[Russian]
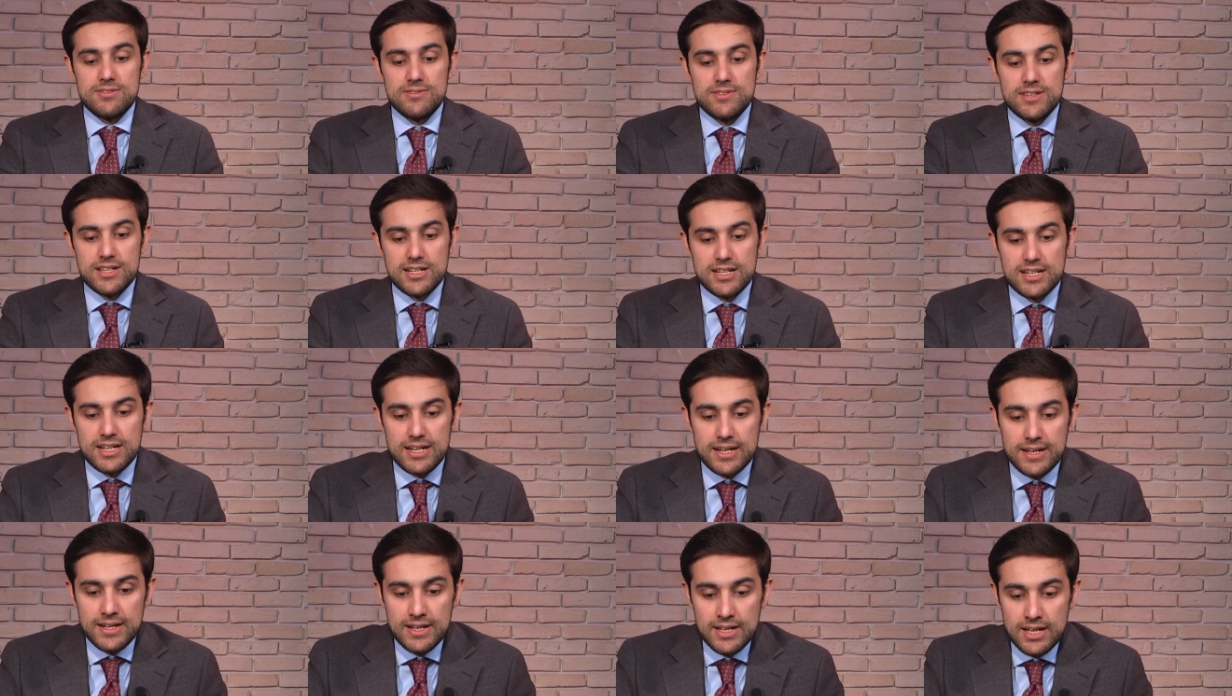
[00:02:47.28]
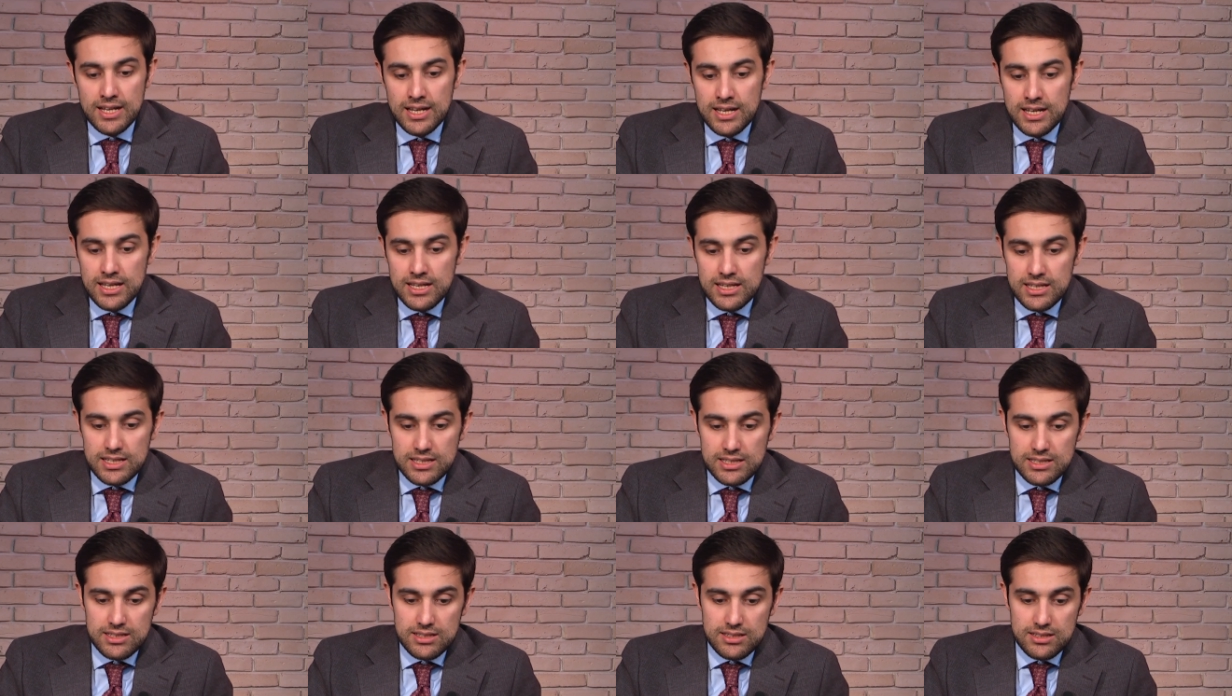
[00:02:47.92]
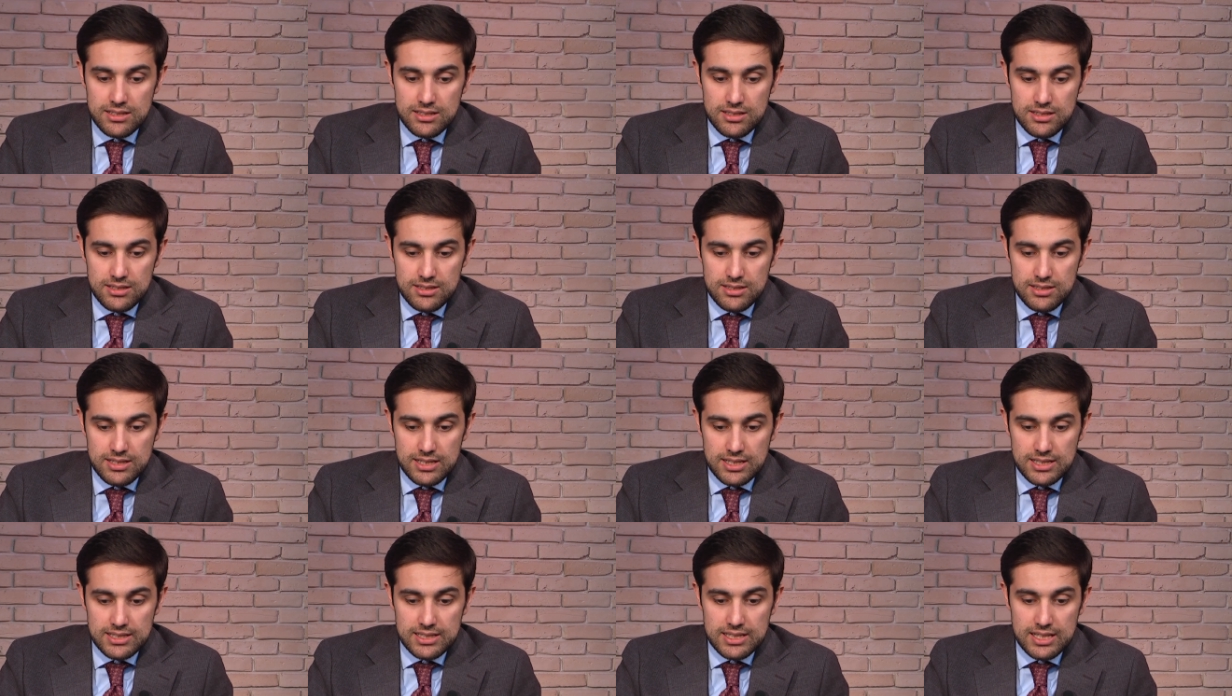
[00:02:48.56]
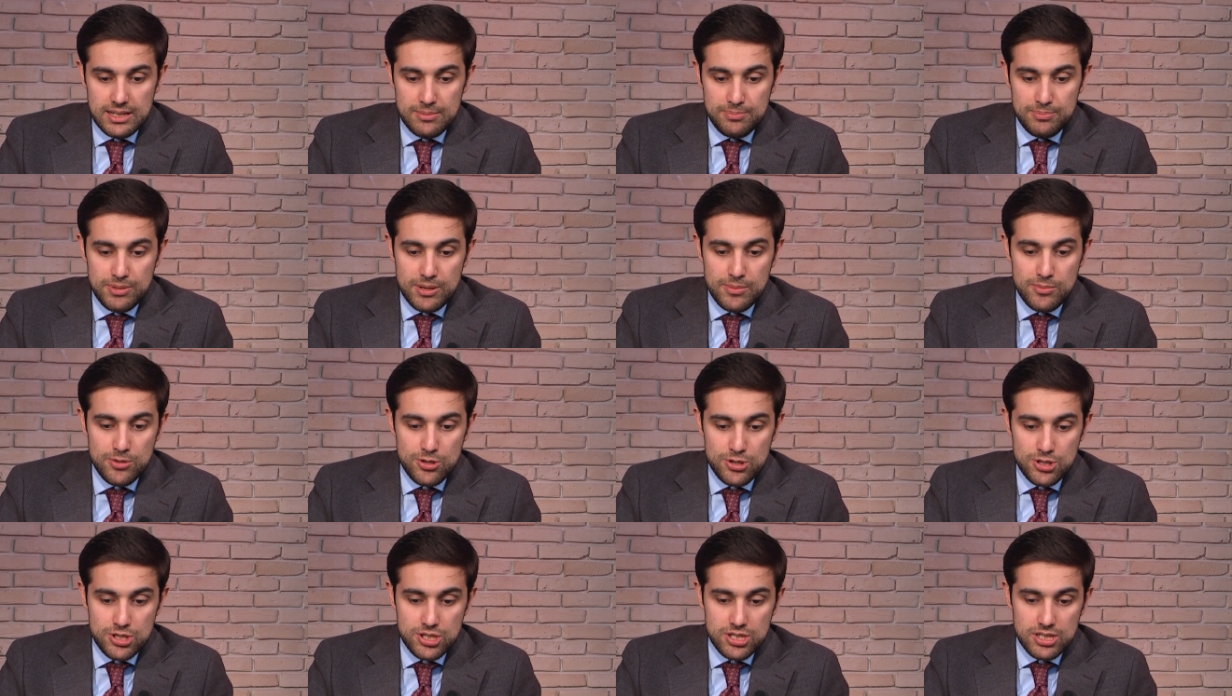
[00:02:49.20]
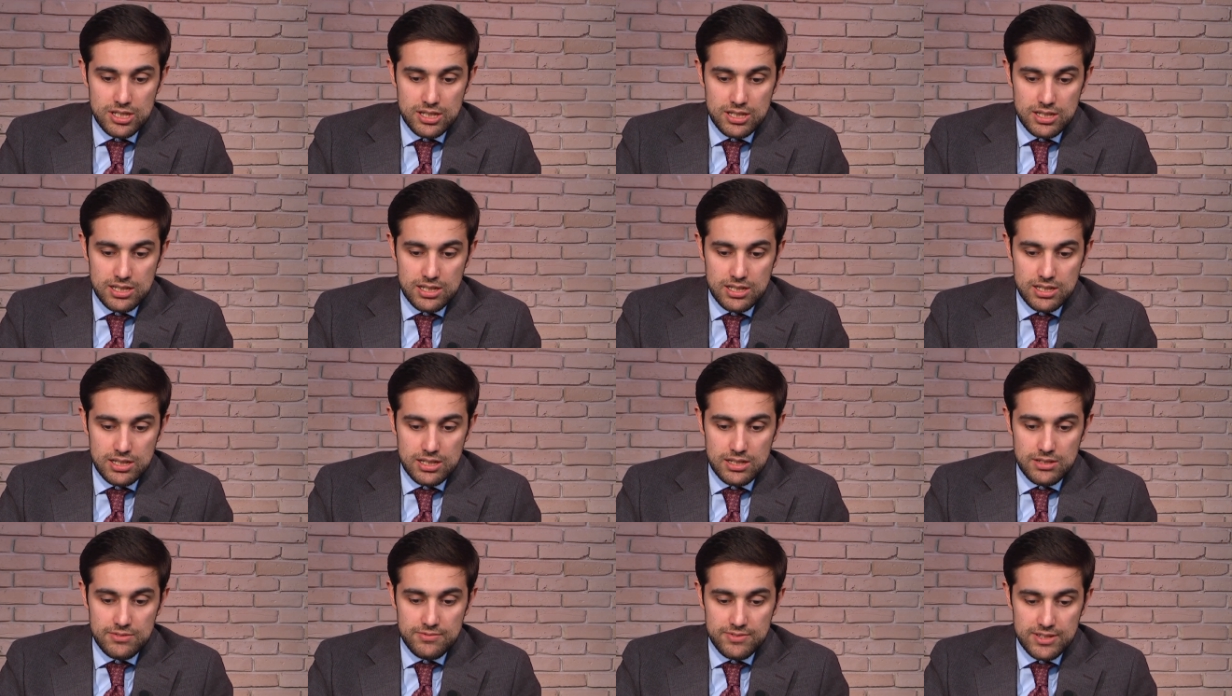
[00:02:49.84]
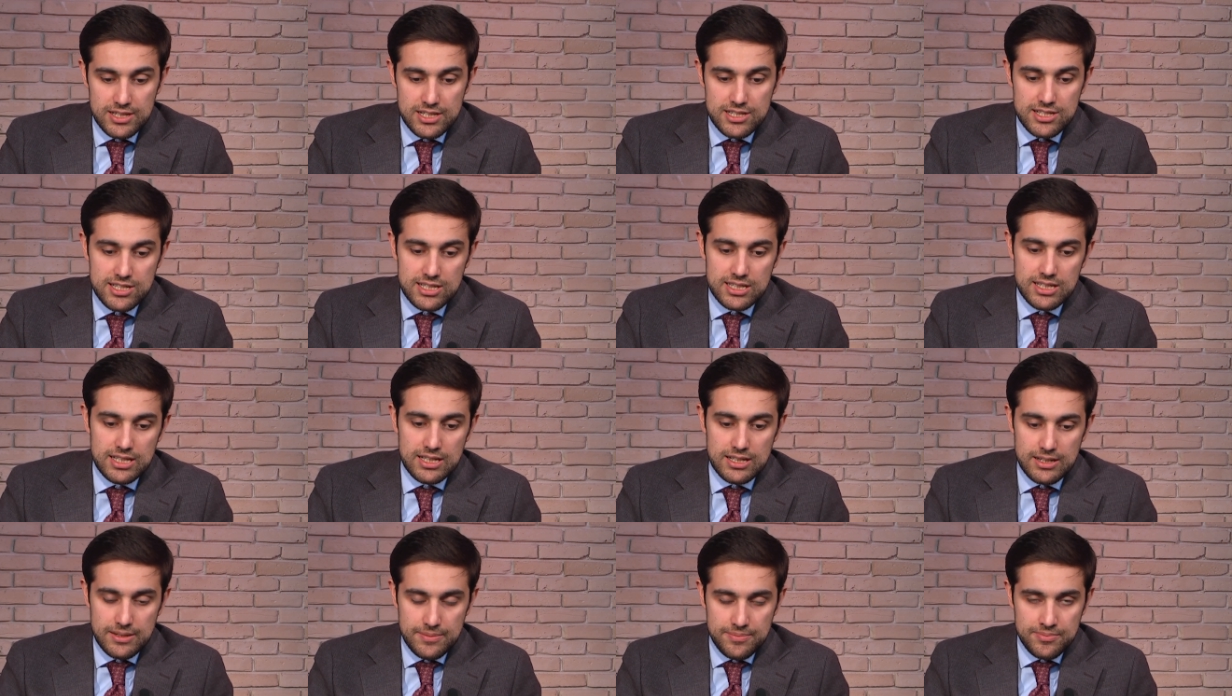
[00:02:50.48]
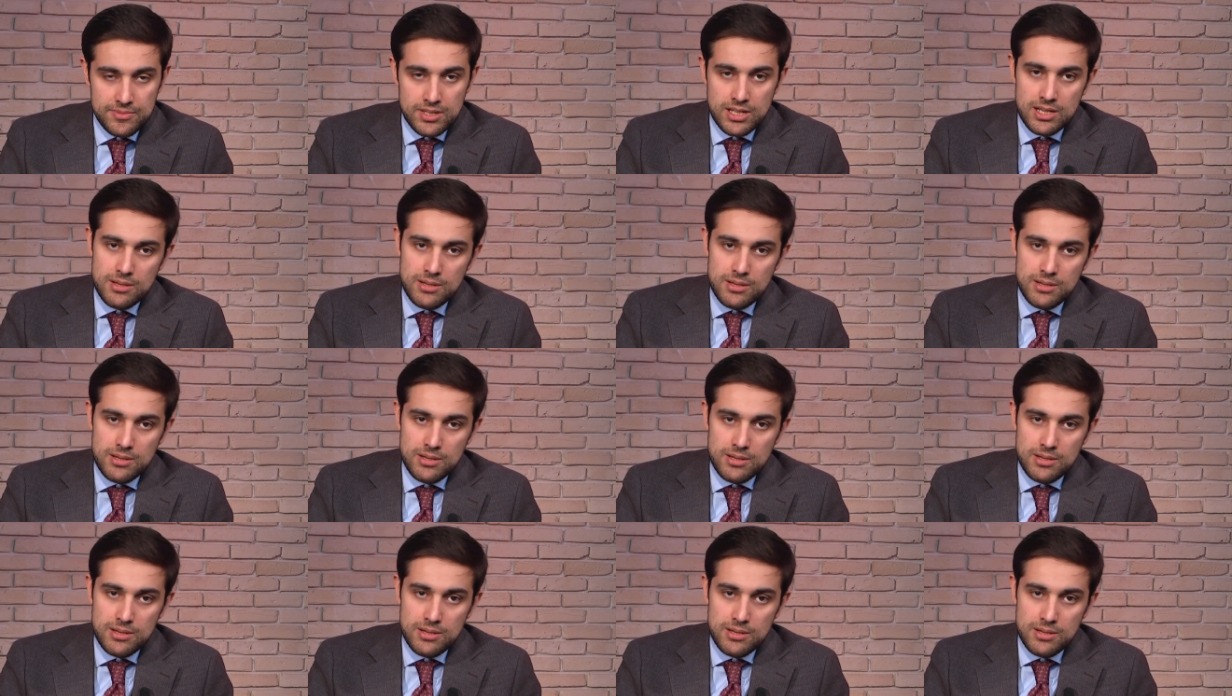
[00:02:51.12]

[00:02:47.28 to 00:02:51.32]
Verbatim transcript: века. И тогда помощник э, Вильсона